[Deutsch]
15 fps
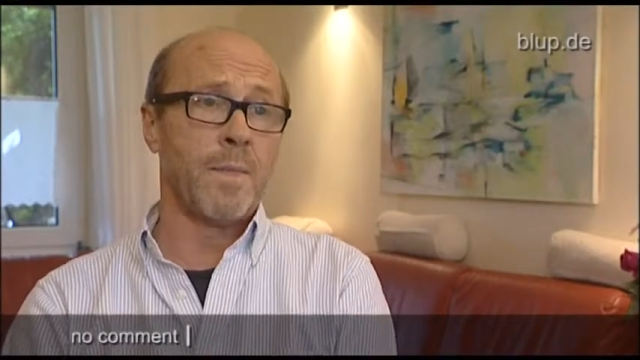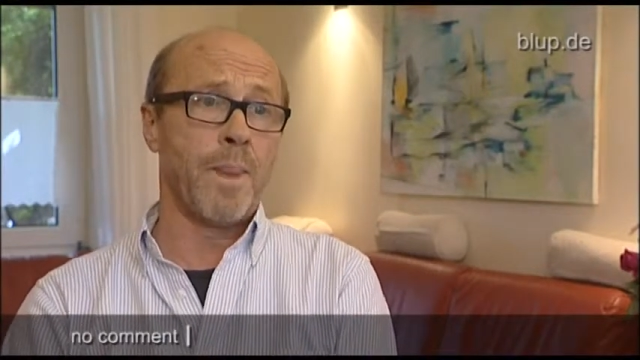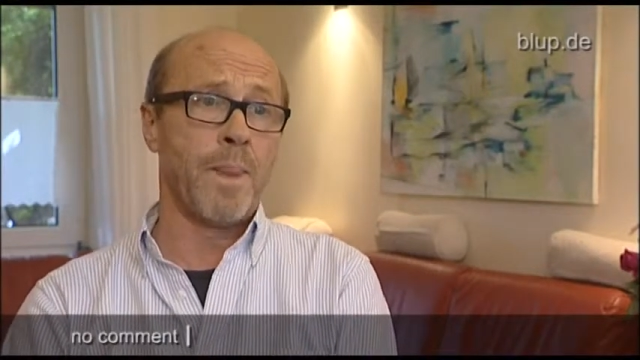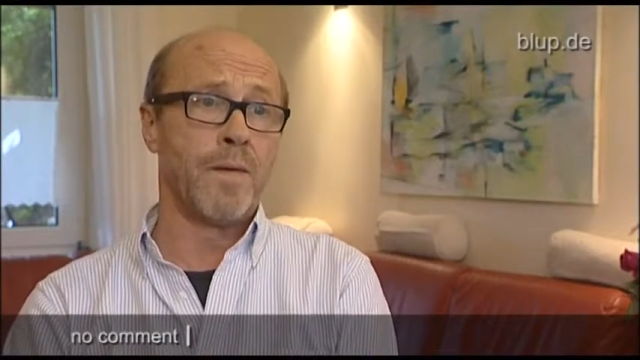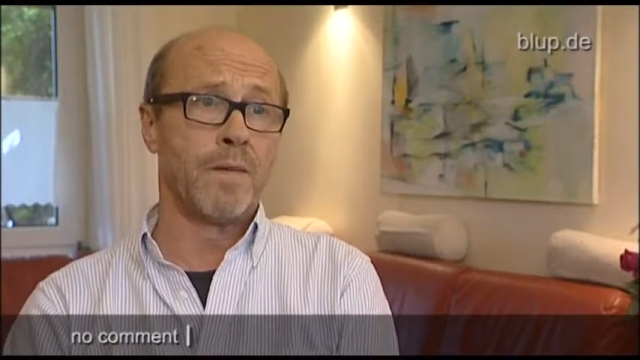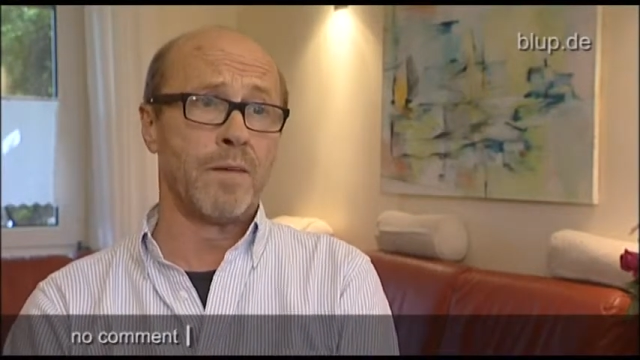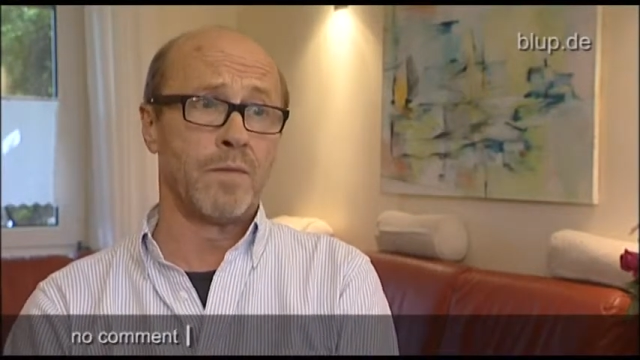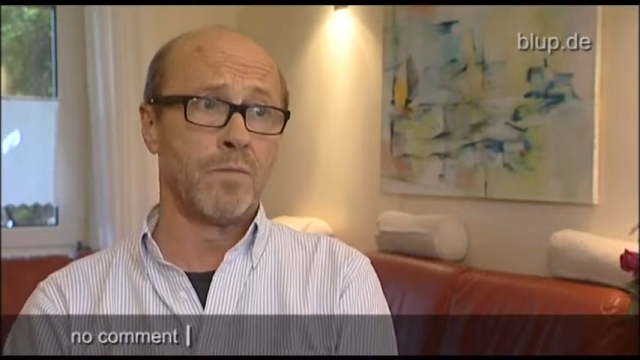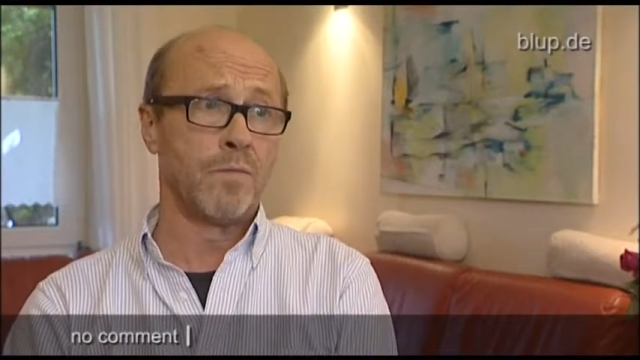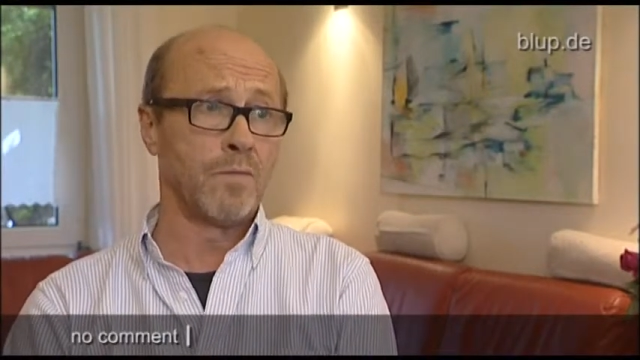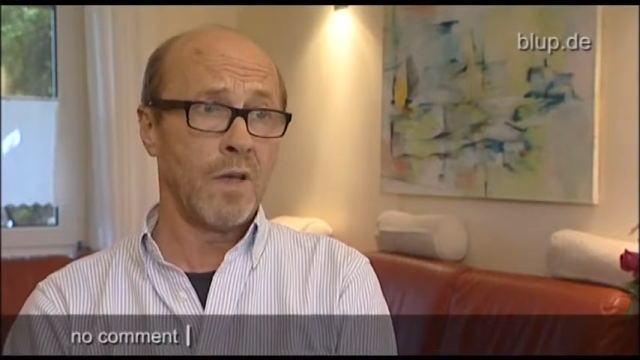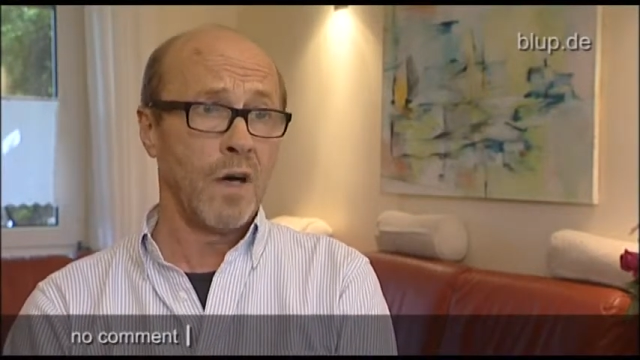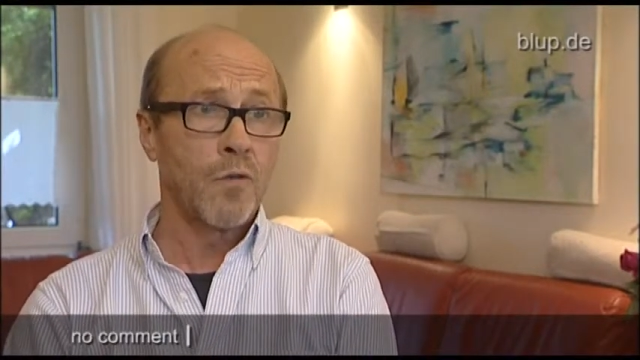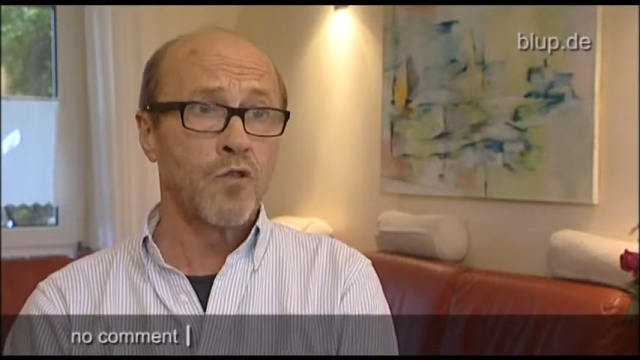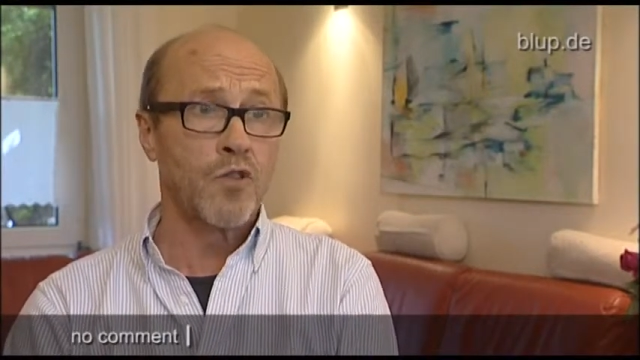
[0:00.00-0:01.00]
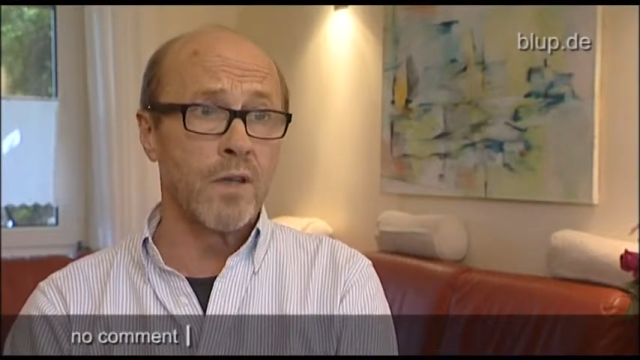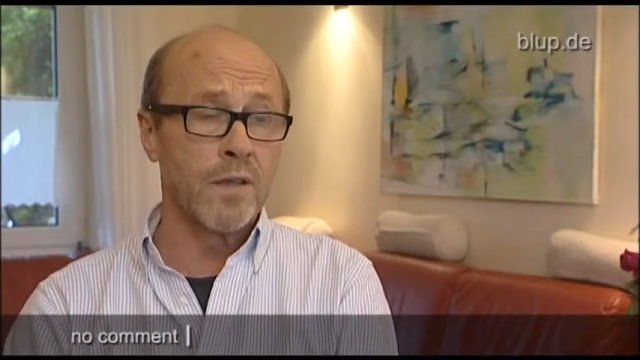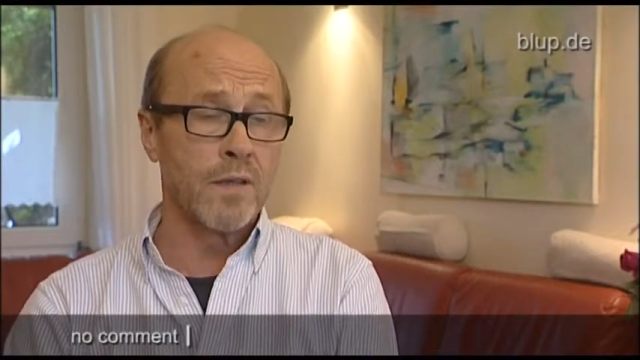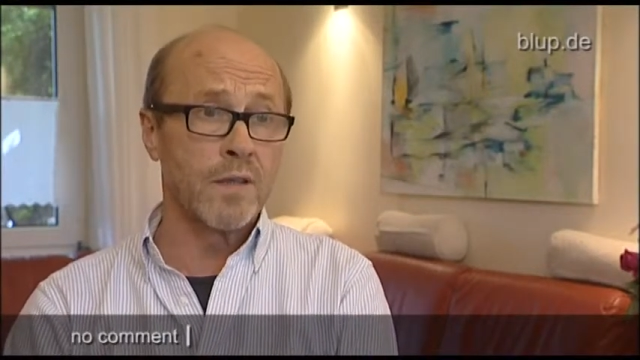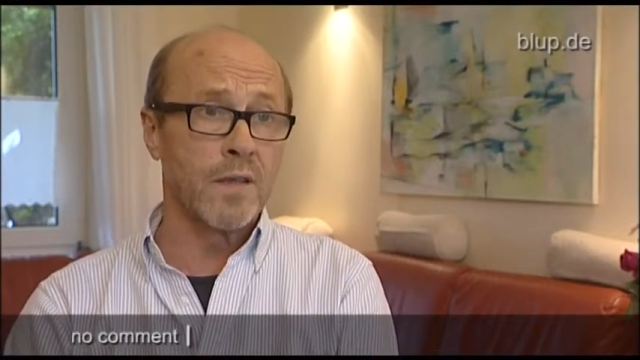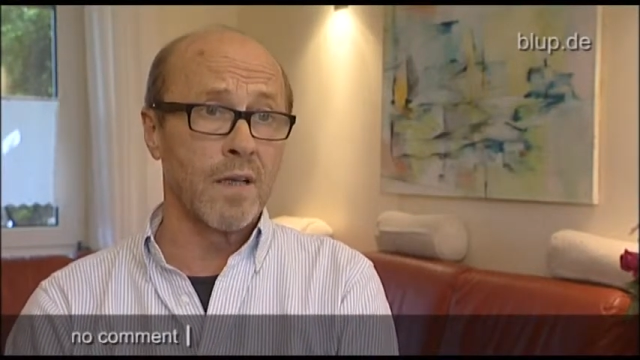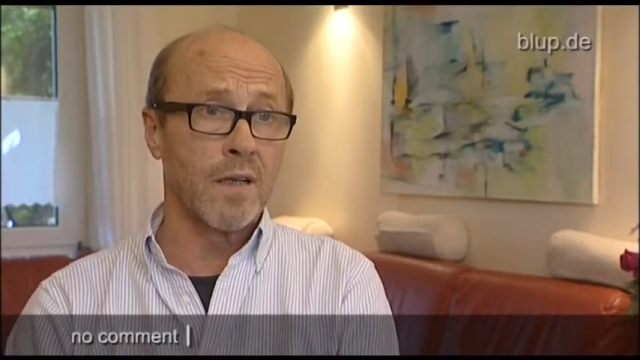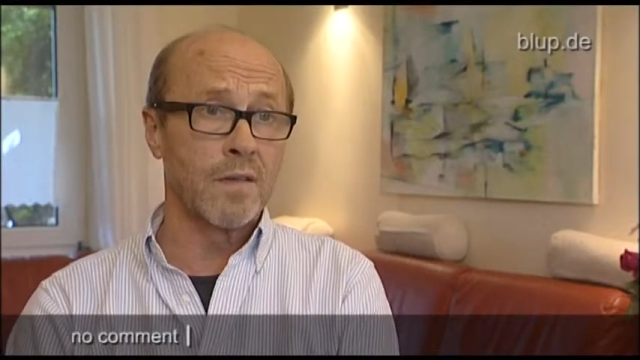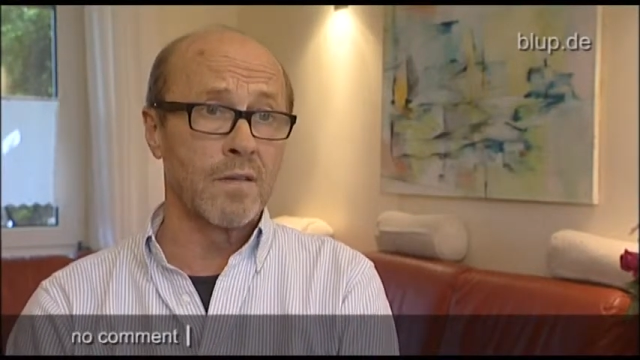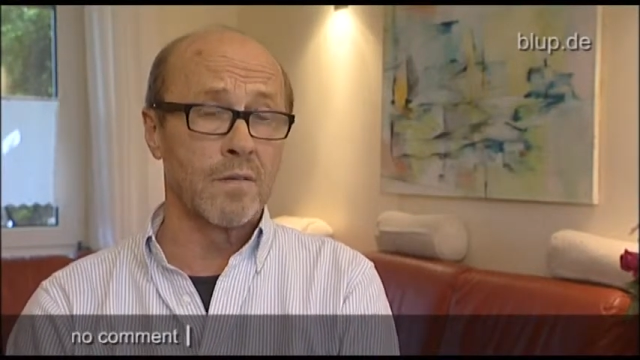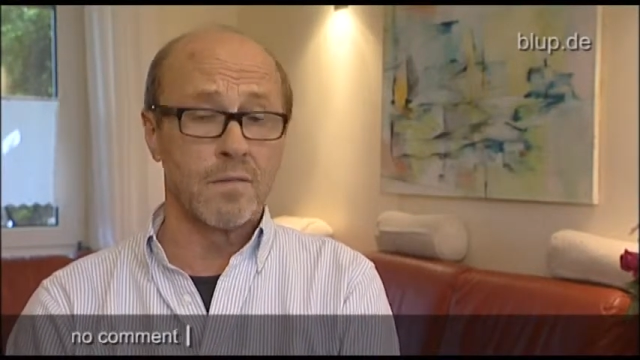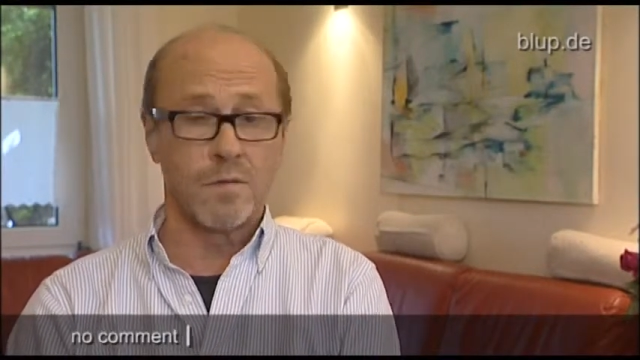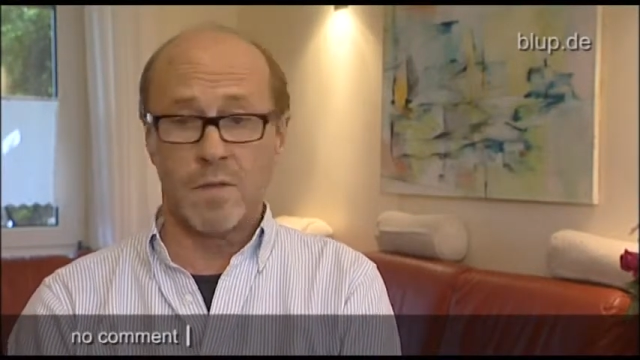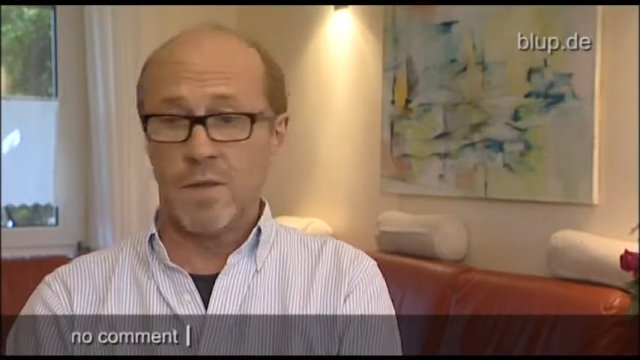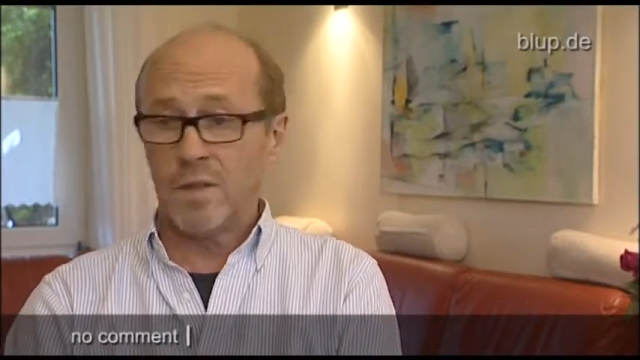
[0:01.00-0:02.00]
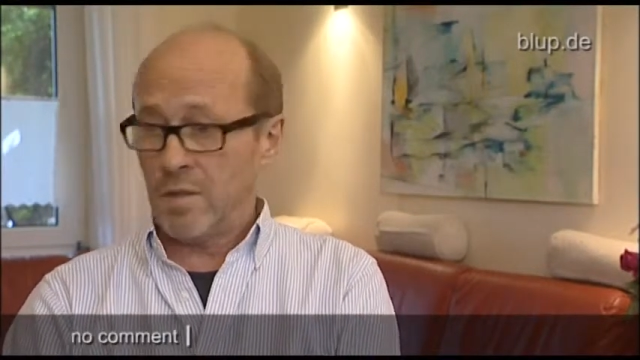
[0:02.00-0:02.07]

äh, ausstellen kann.